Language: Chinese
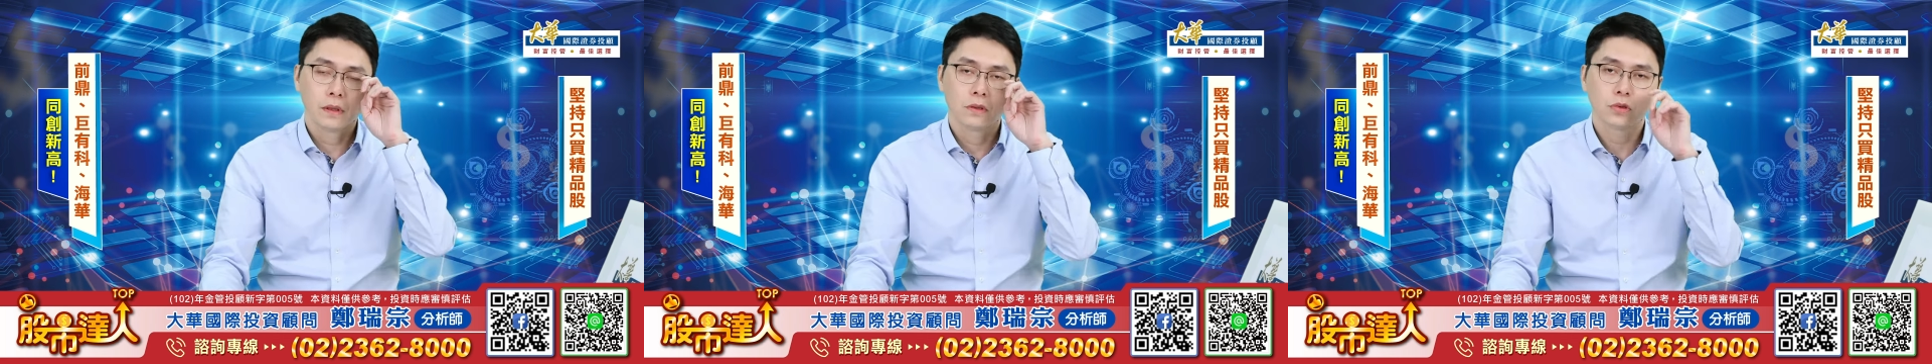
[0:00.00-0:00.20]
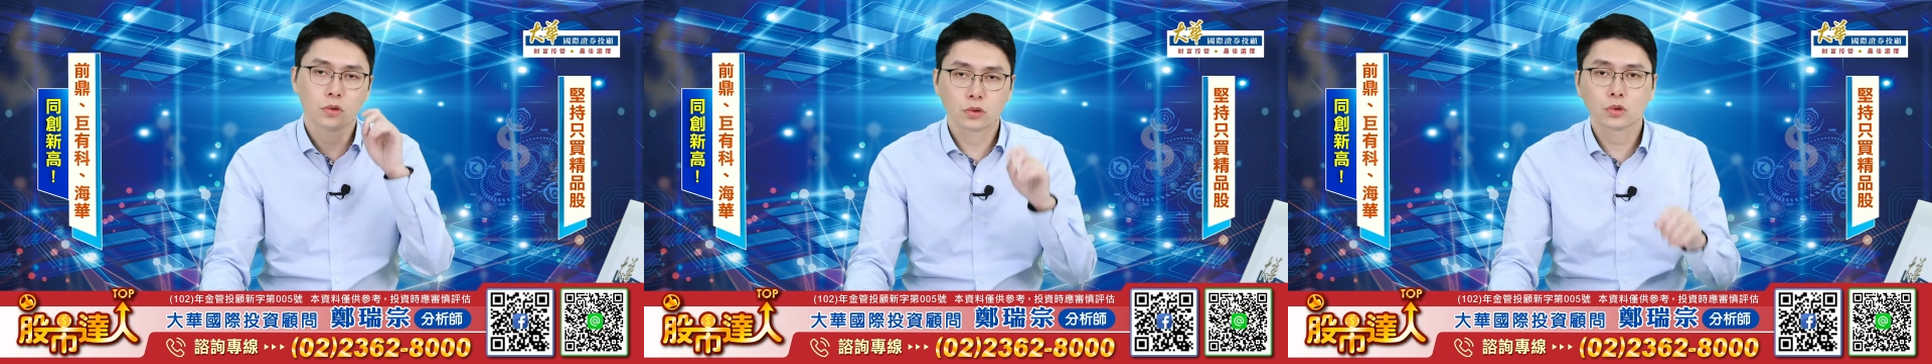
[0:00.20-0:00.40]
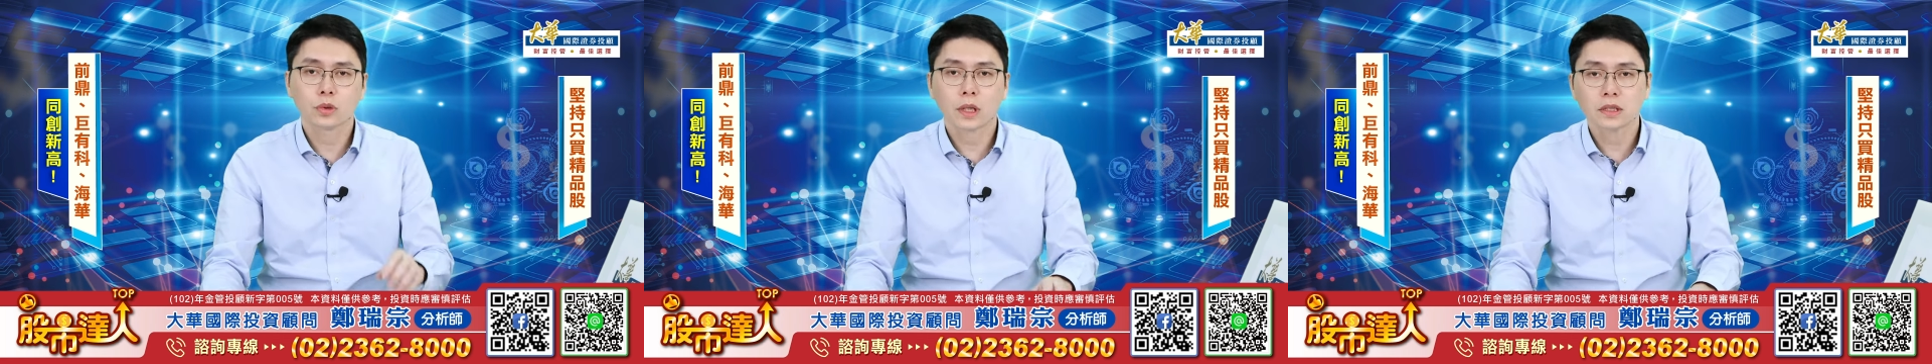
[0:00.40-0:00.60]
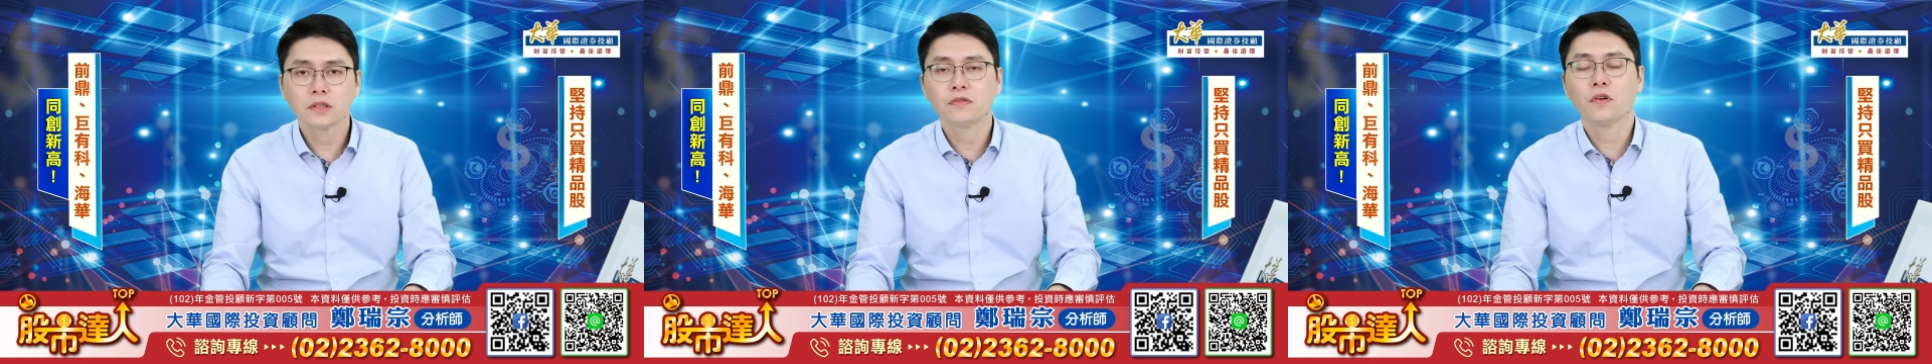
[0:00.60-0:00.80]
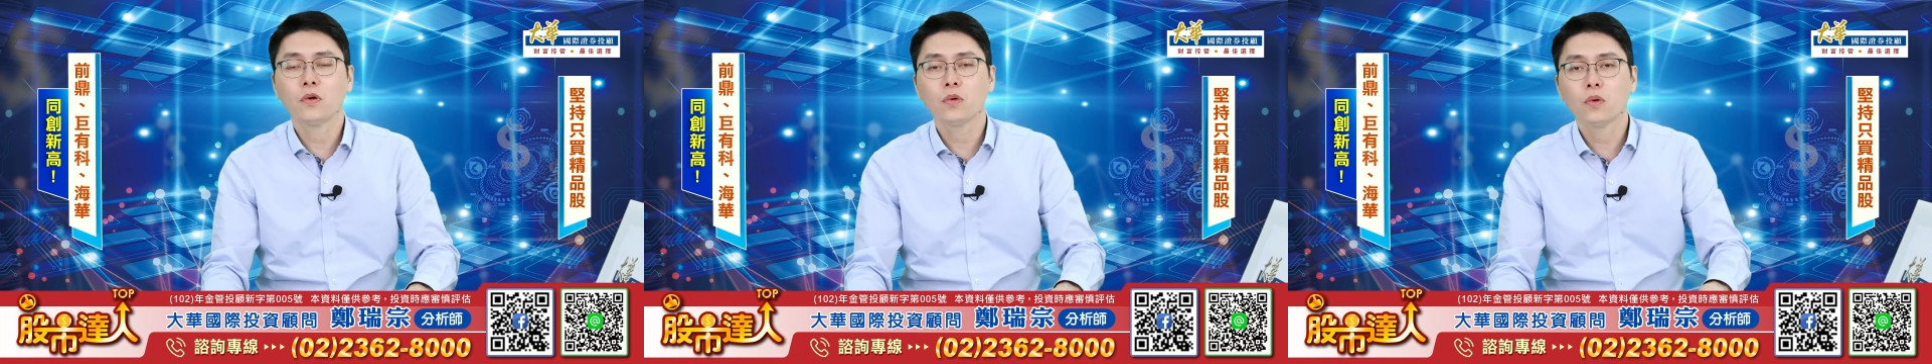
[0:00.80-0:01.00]
所以我说它是
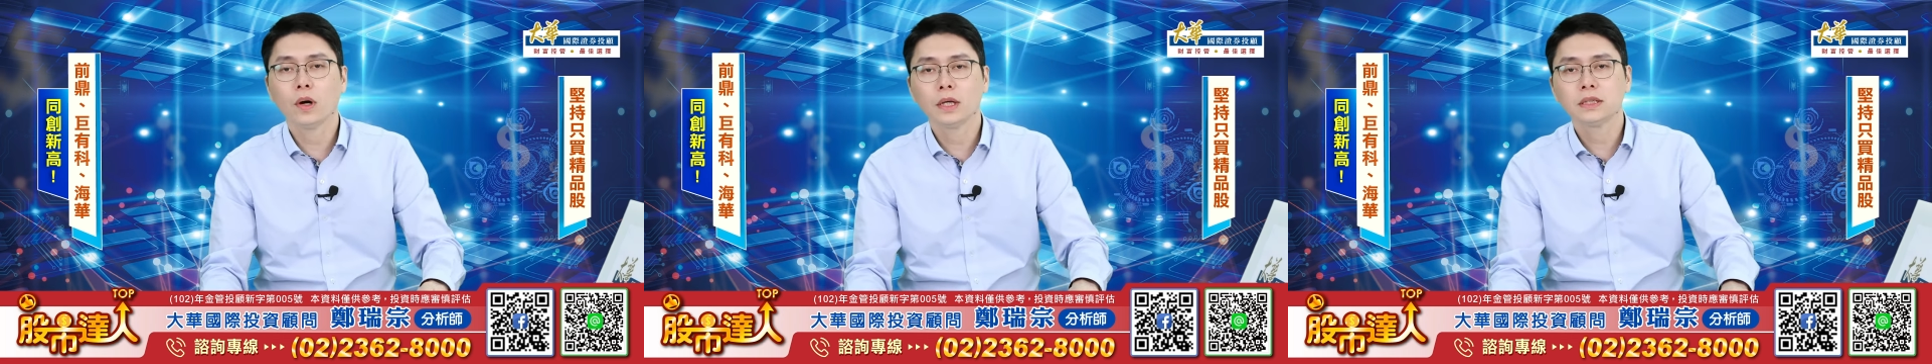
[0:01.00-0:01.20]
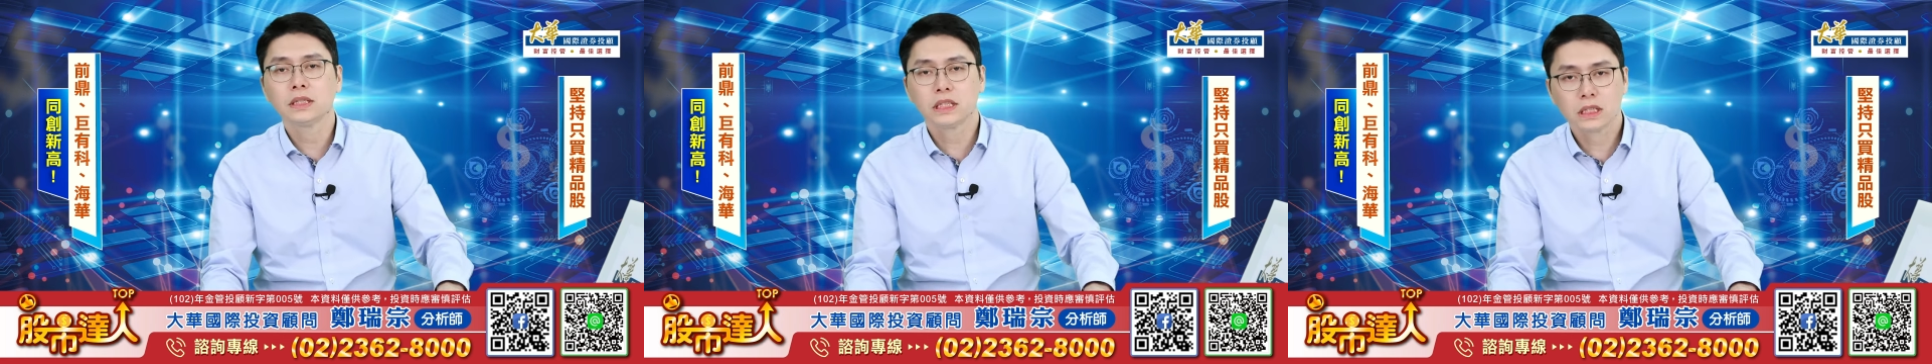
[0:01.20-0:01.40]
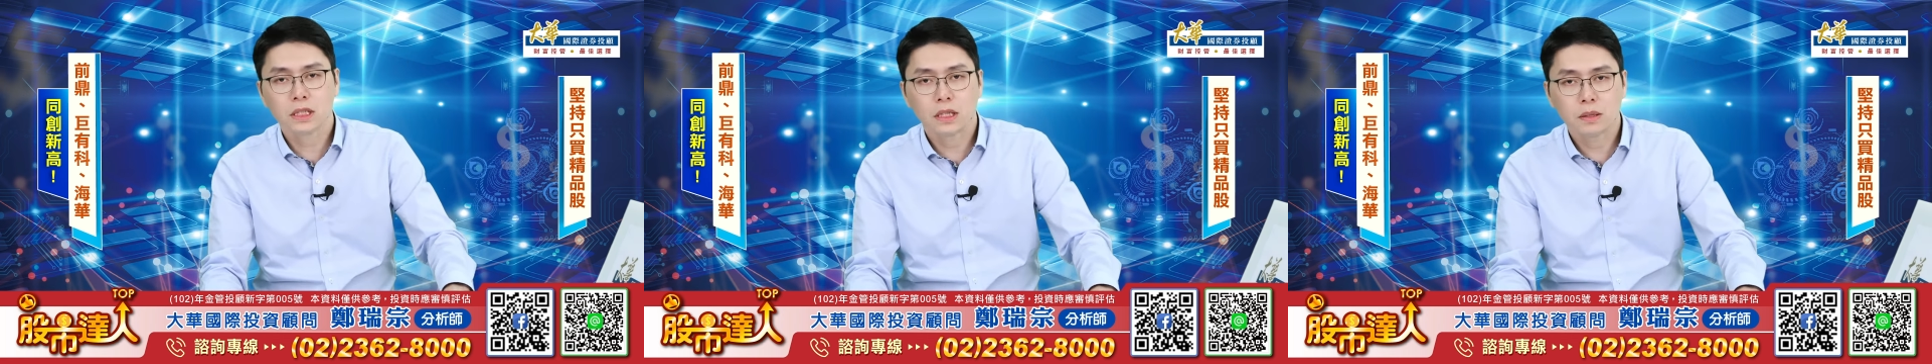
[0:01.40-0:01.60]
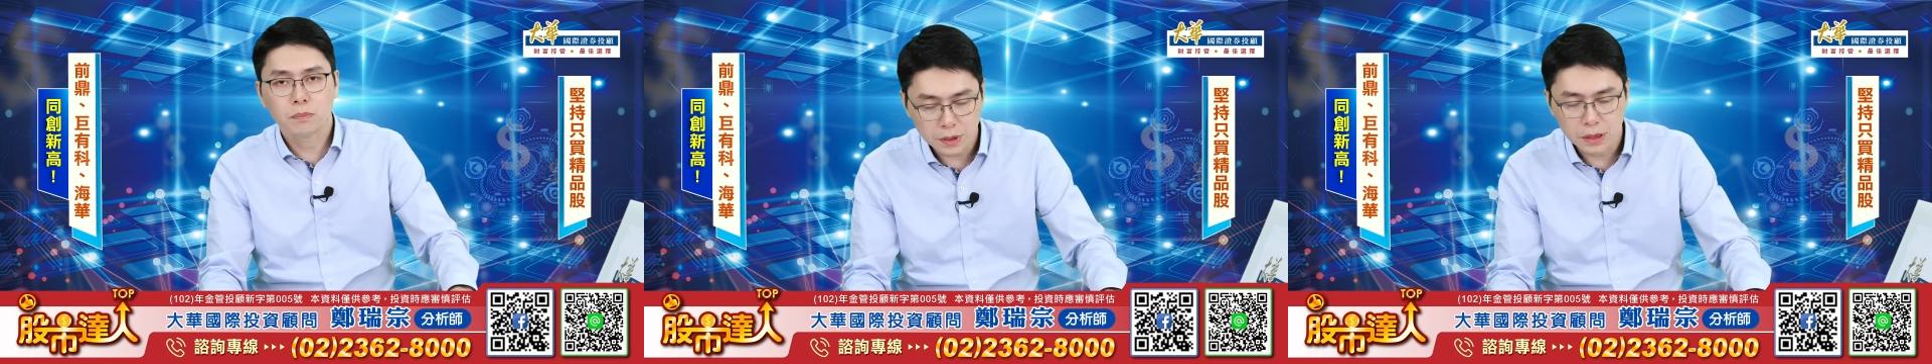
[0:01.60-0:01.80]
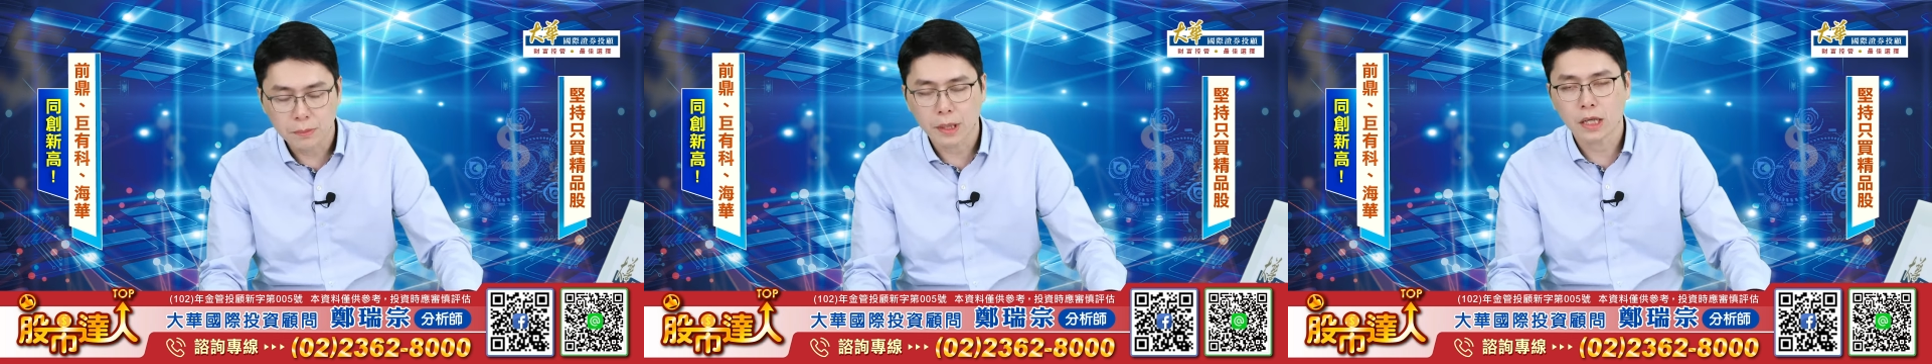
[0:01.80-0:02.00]
封关前
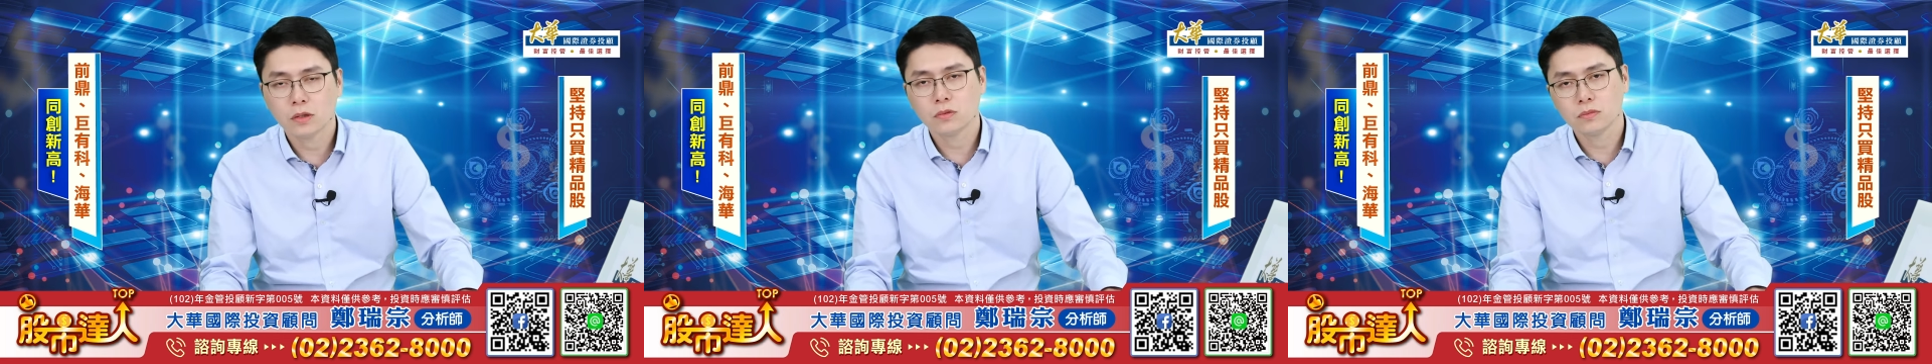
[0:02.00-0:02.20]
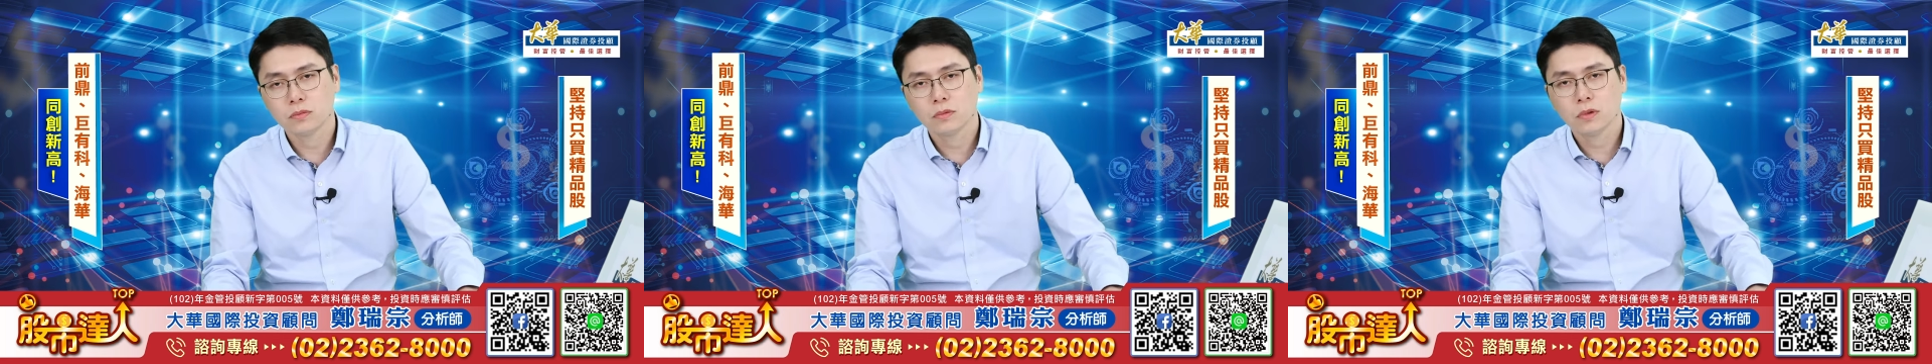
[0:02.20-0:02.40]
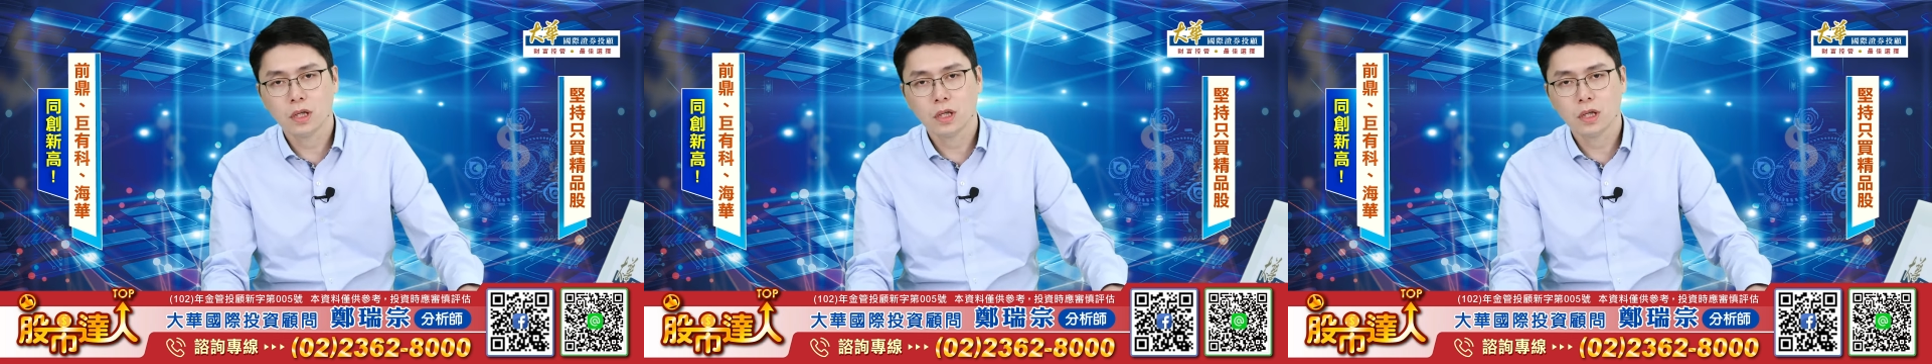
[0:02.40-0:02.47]
必买股，